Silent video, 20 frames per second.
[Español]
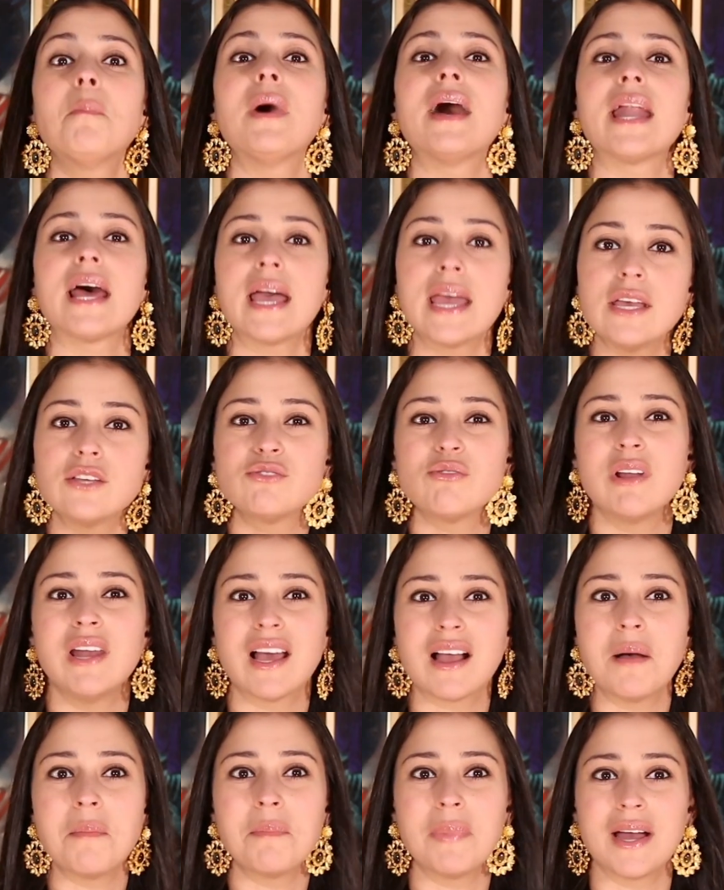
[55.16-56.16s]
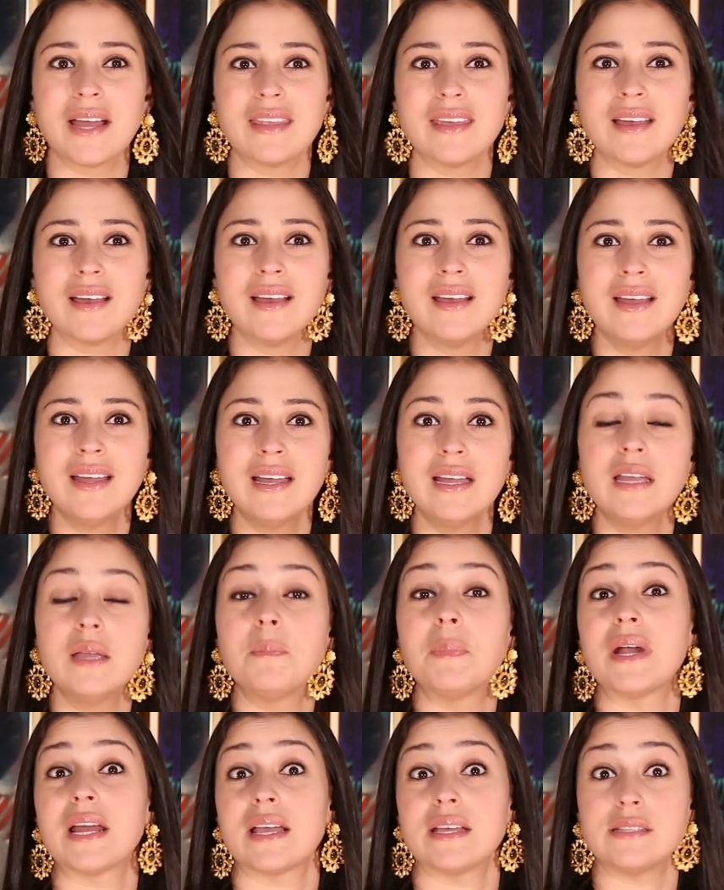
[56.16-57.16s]
Para eso es la campaña y
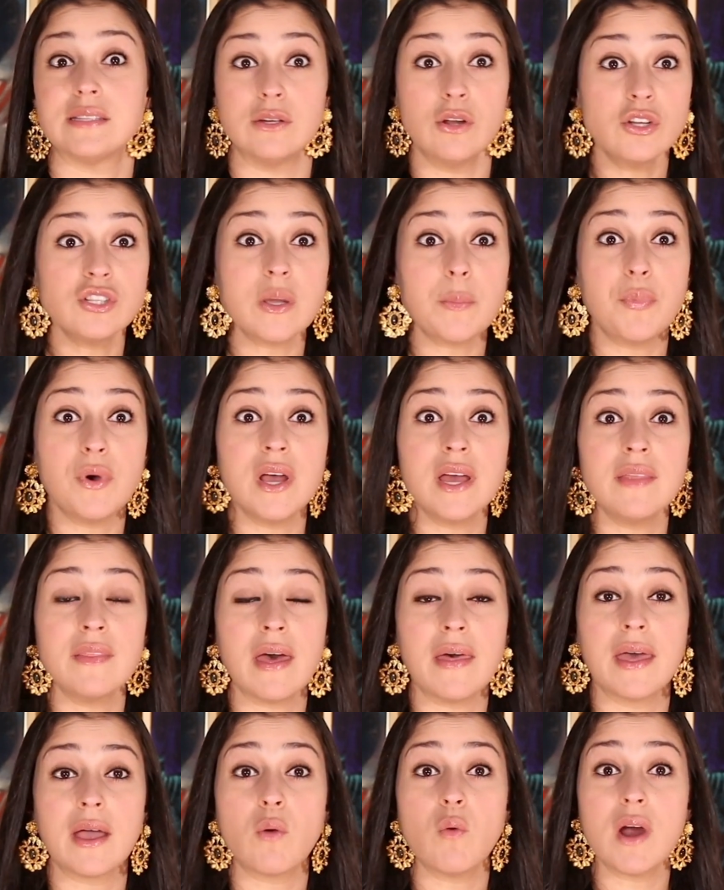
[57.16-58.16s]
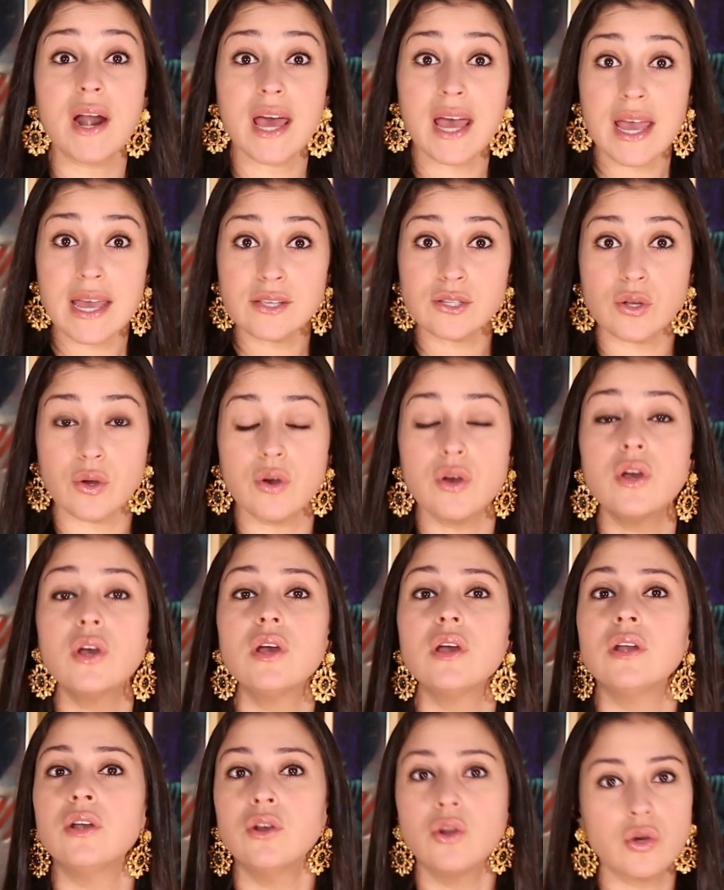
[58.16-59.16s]
para que si no se pueden adecuar a eso,
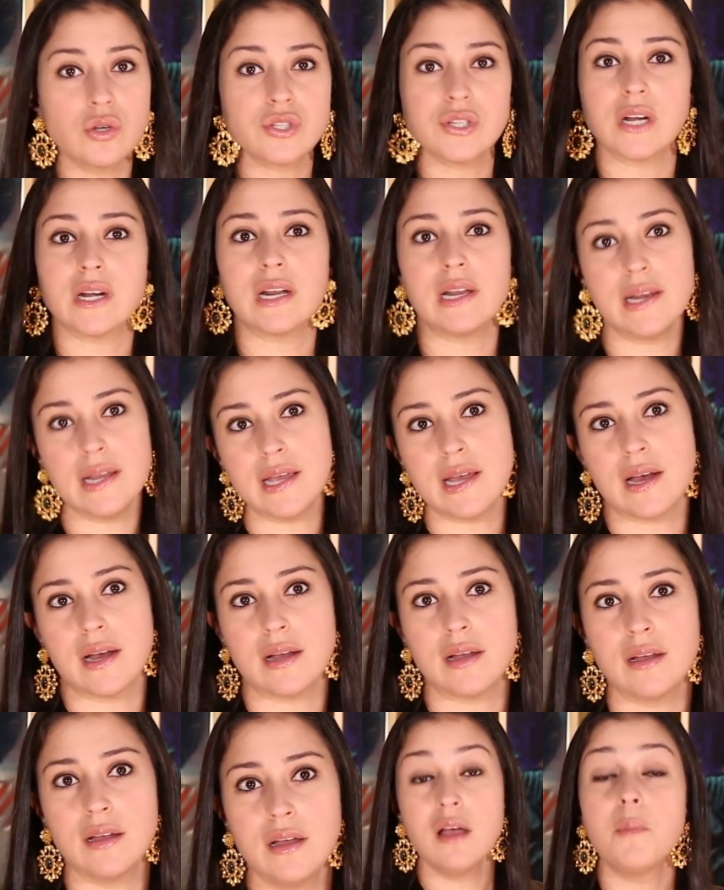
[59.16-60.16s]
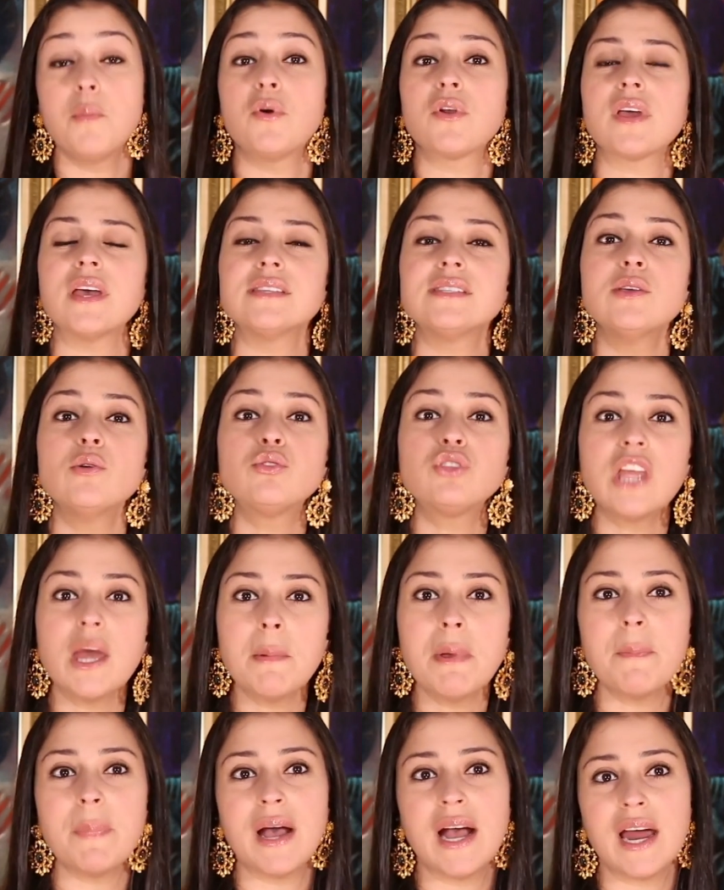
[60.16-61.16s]
no se relijan. Porque si usted
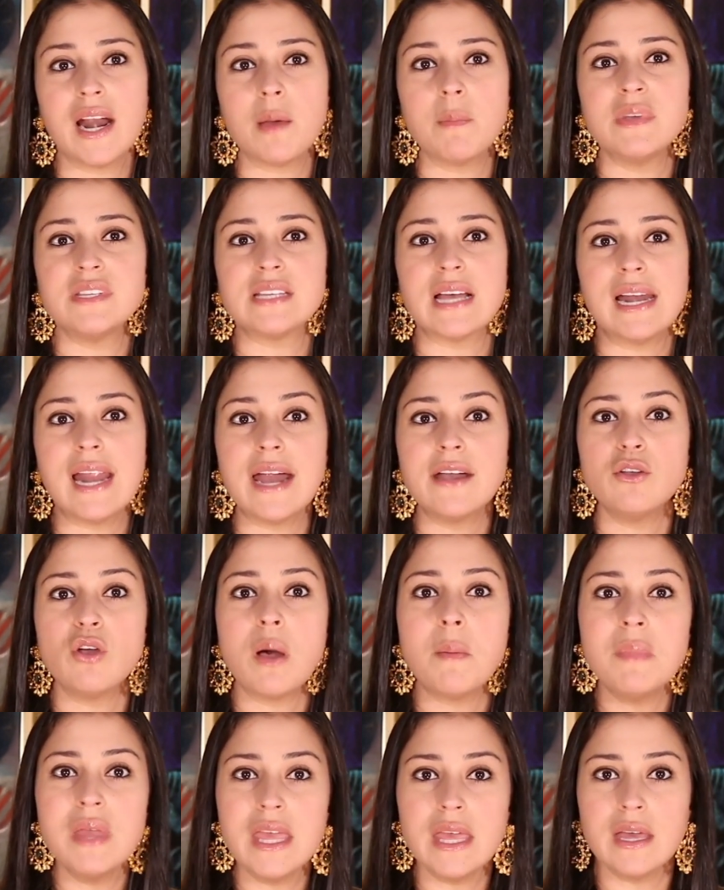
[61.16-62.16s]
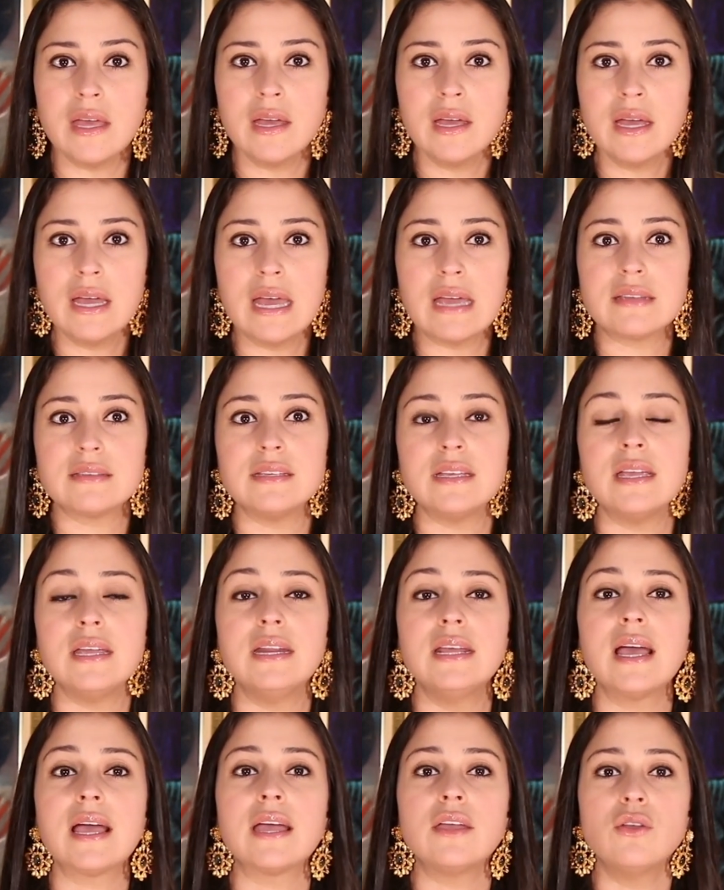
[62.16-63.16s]
me pagara mi salario a mí,
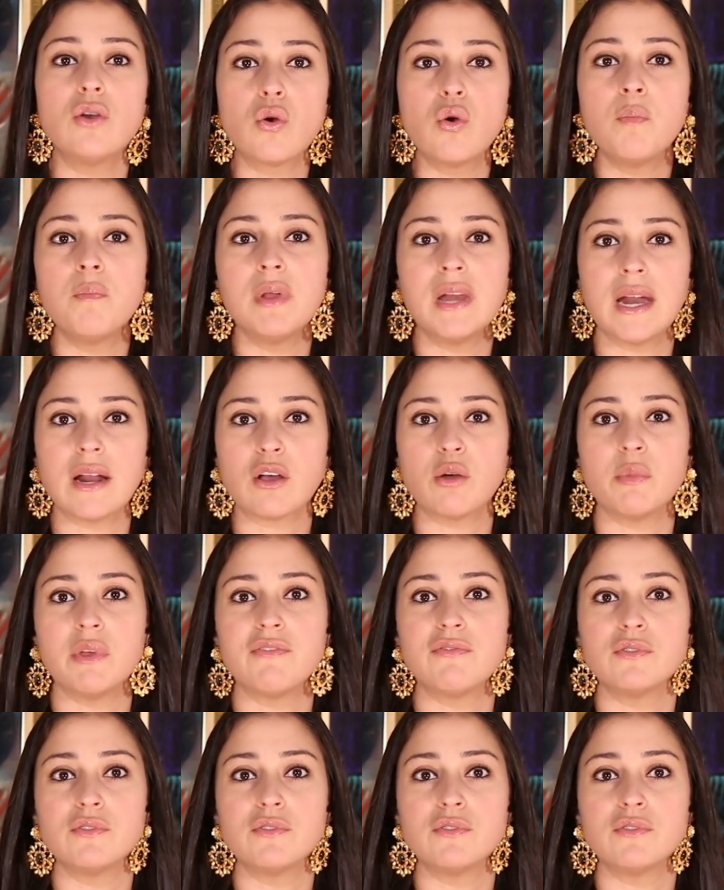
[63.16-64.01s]
exigiría que yo cumpliera con mis